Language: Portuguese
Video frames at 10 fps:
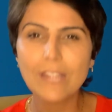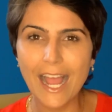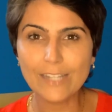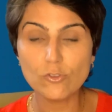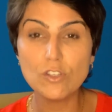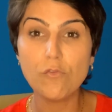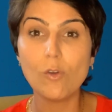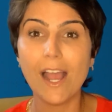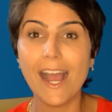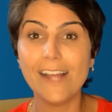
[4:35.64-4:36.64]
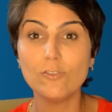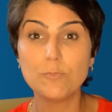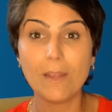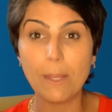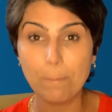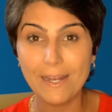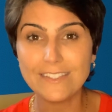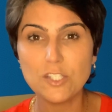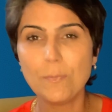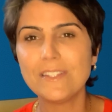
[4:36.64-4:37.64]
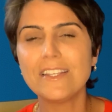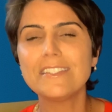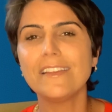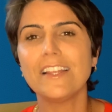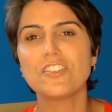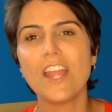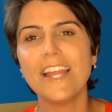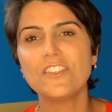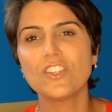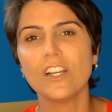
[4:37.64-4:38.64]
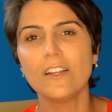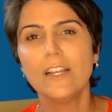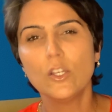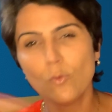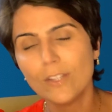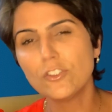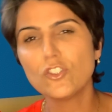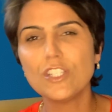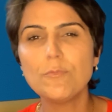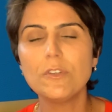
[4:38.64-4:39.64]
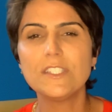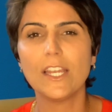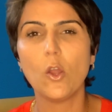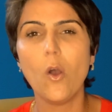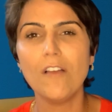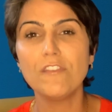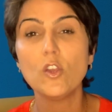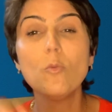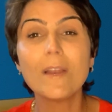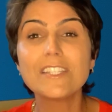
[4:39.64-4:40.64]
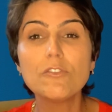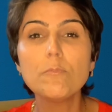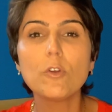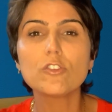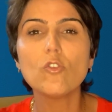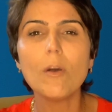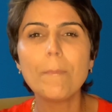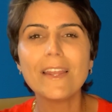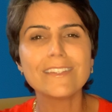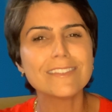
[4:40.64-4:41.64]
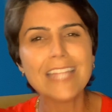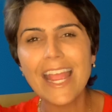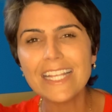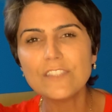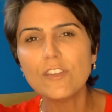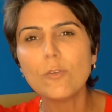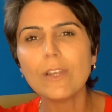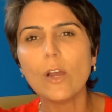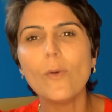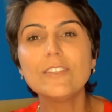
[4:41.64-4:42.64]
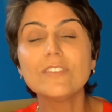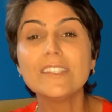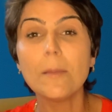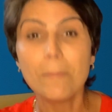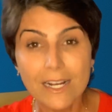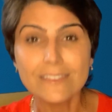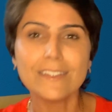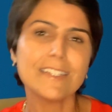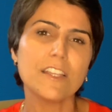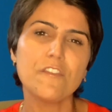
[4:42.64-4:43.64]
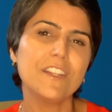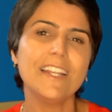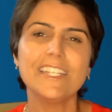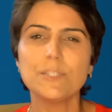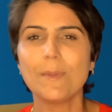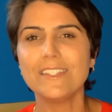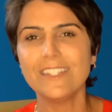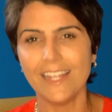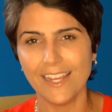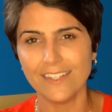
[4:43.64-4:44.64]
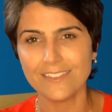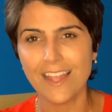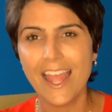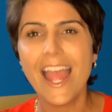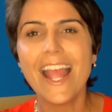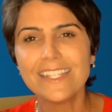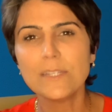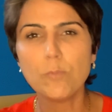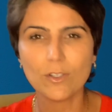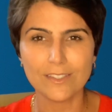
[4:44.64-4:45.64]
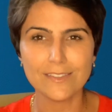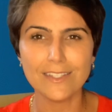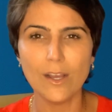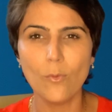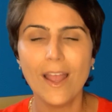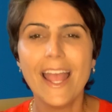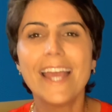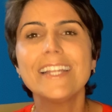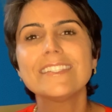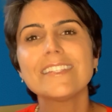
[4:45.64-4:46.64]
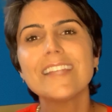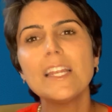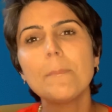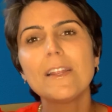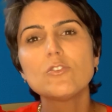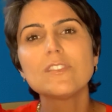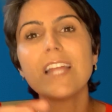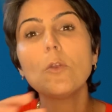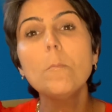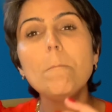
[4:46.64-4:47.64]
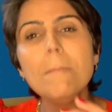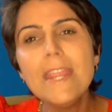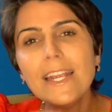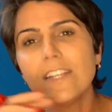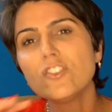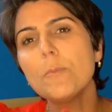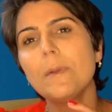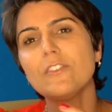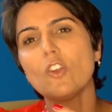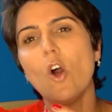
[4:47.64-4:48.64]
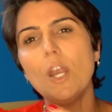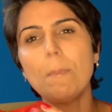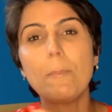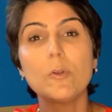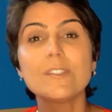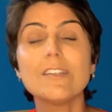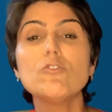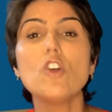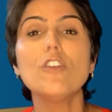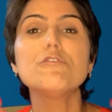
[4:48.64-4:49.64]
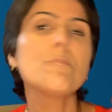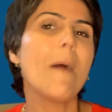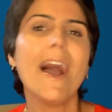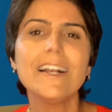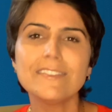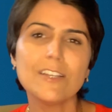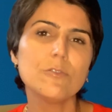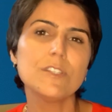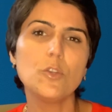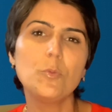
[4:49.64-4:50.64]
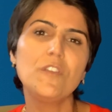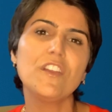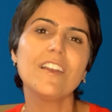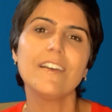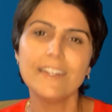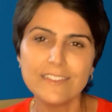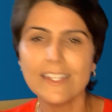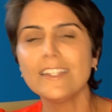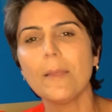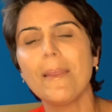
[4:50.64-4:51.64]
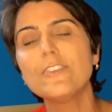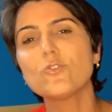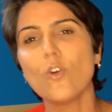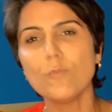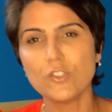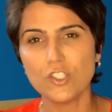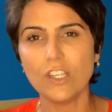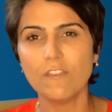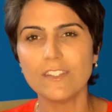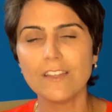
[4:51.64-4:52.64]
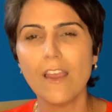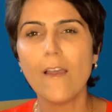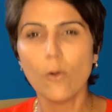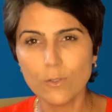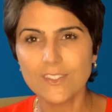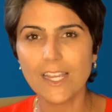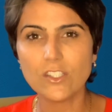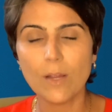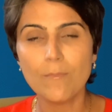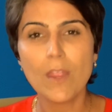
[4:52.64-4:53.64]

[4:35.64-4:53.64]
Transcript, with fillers: dados divulgados pela empresa de pesquisa energética, no ano de 2019, o Brasil importou apenas 10,8% da demanda das refinarias brasileiras. Essa importação é necessária para ajustar o mix de petróleo para a produção de óleos básicos e lubrificantes e também dos combustíveis. Ou seja,